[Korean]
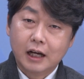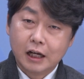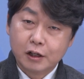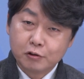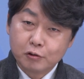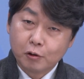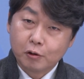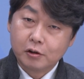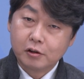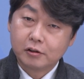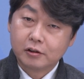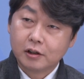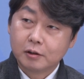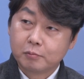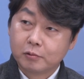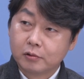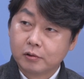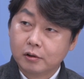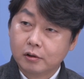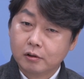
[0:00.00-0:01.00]
아주 어릴
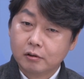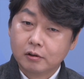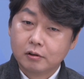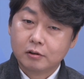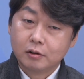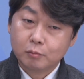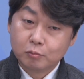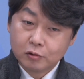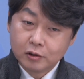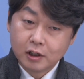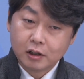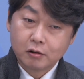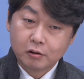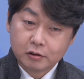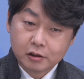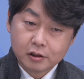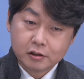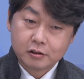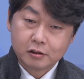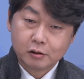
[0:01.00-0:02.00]
때부터 그런 문화
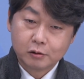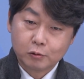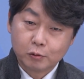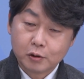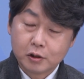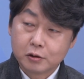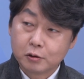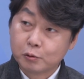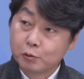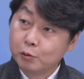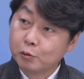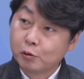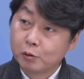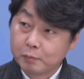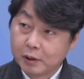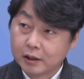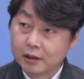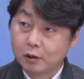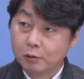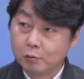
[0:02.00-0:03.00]
콘텐츠를 통해서 교육을
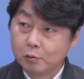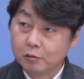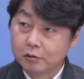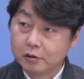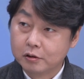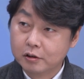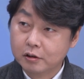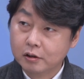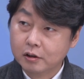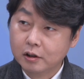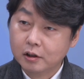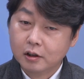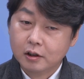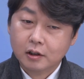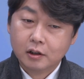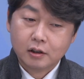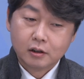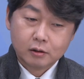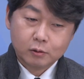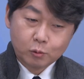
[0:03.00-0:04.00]
받아오거든요. 예.
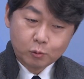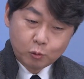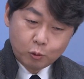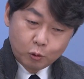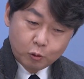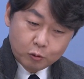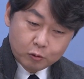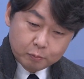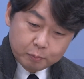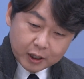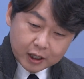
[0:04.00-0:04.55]
그